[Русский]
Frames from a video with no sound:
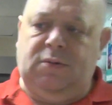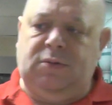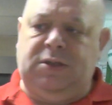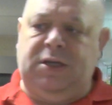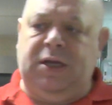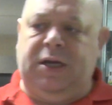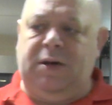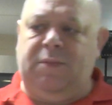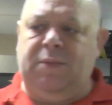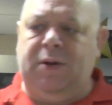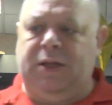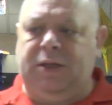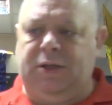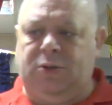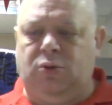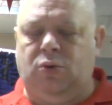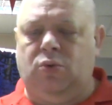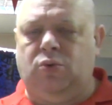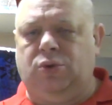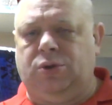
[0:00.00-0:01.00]
Те ребята,
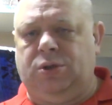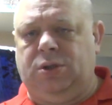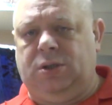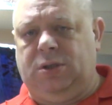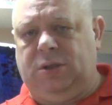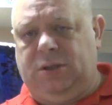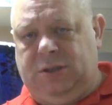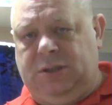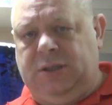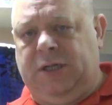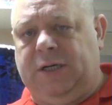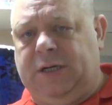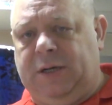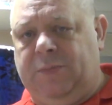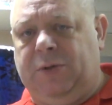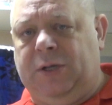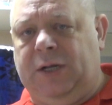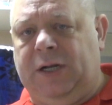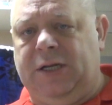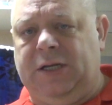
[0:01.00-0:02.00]
кто уже с
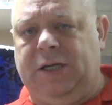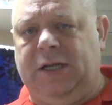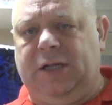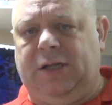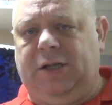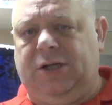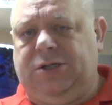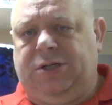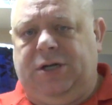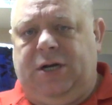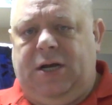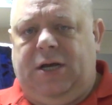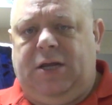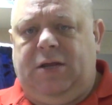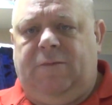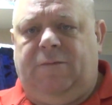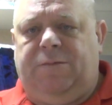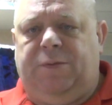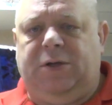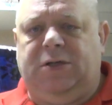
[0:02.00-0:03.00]
капитан-лейтенант начали,
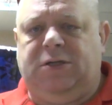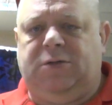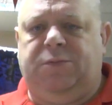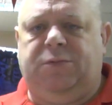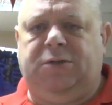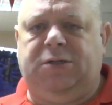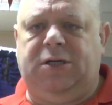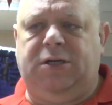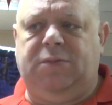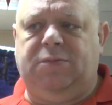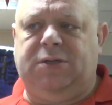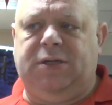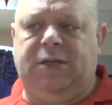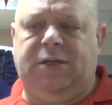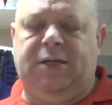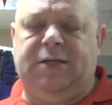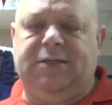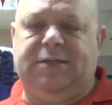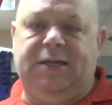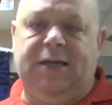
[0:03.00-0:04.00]
они, в принципе, с этим
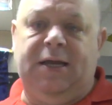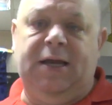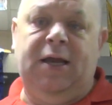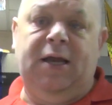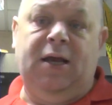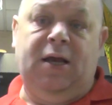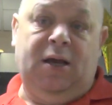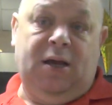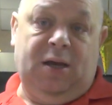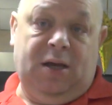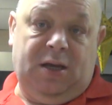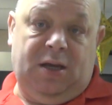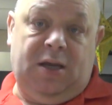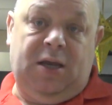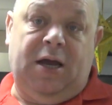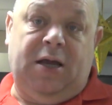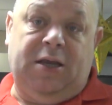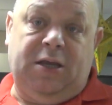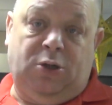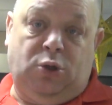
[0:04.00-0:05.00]
согласны.
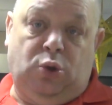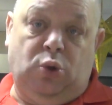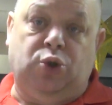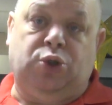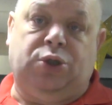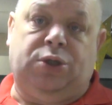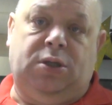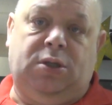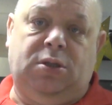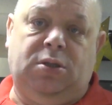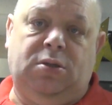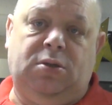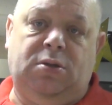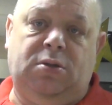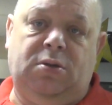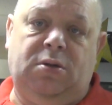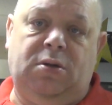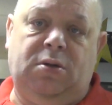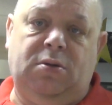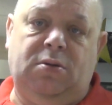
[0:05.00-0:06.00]
И они тоже,
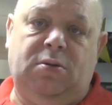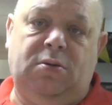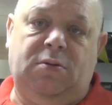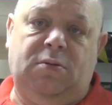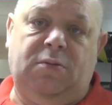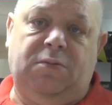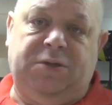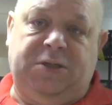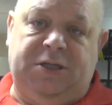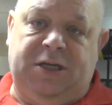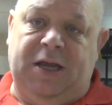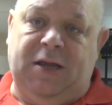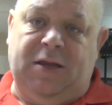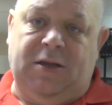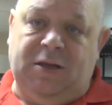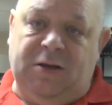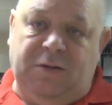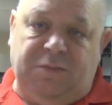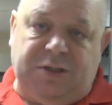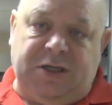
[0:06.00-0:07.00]
все,
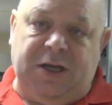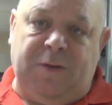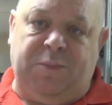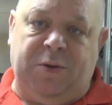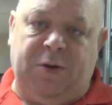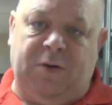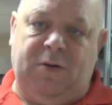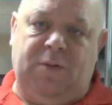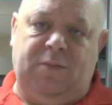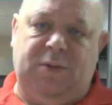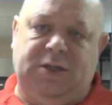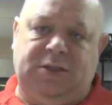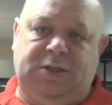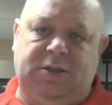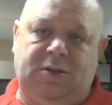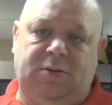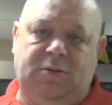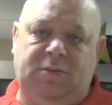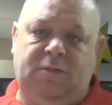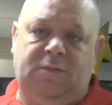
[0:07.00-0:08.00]
не все первое
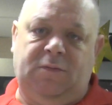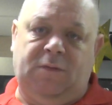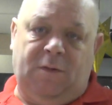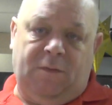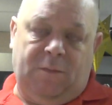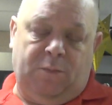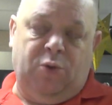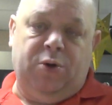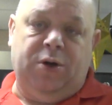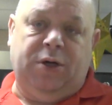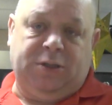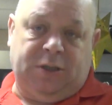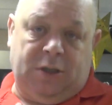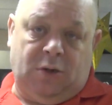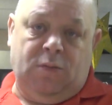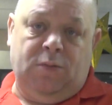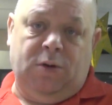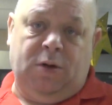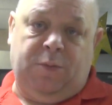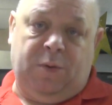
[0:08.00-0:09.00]
место в обоих
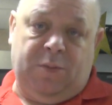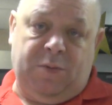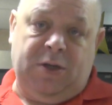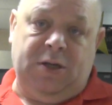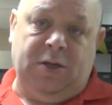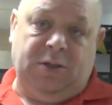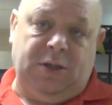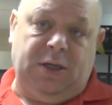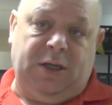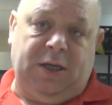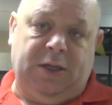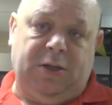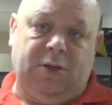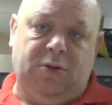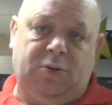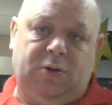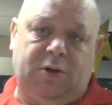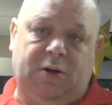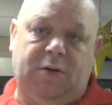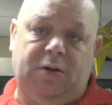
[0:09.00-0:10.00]
зарубах победил Никита
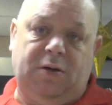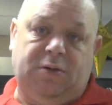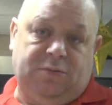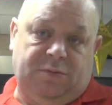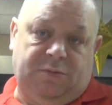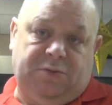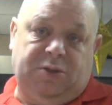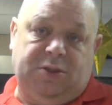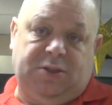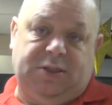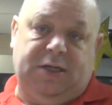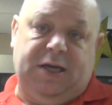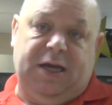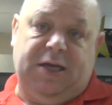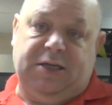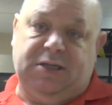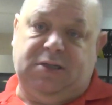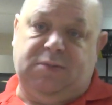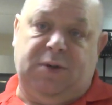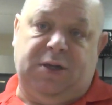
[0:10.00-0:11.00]
Юрковец. Вы все
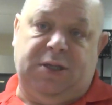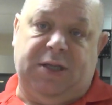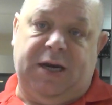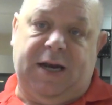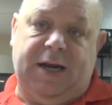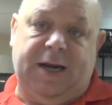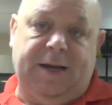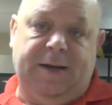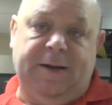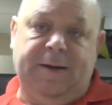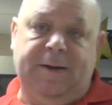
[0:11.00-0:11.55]
знаете, смотрели.